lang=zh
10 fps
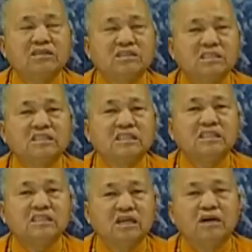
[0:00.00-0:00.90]
自
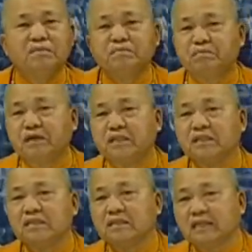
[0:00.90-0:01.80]
己的本
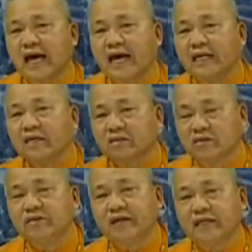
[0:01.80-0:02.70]
来
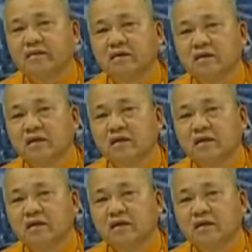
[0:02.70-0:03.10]
根源。